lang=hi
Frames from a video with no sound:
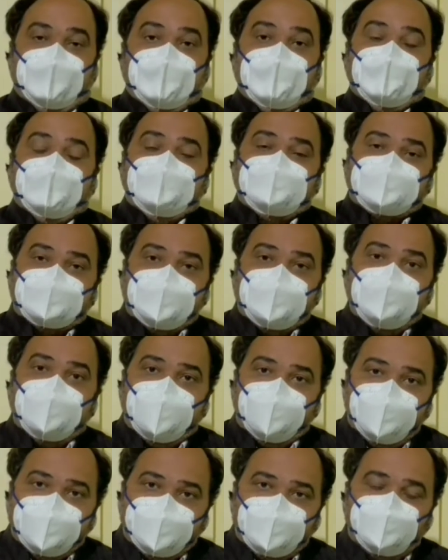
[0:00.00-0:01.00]
इसके लिए
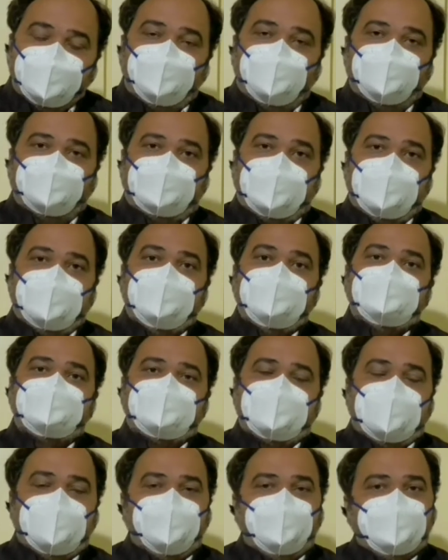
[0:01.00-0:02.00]
हमें दुख होता है कि
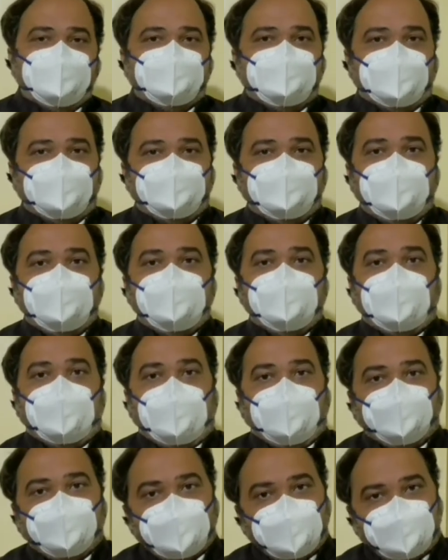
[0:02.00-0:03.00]
जहां पर जनता ने
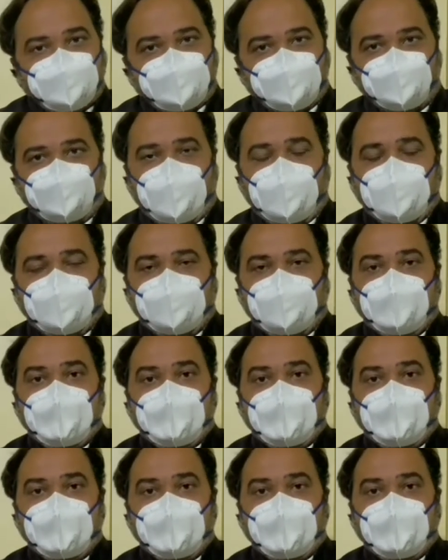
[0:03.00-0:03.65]
आपको चुना है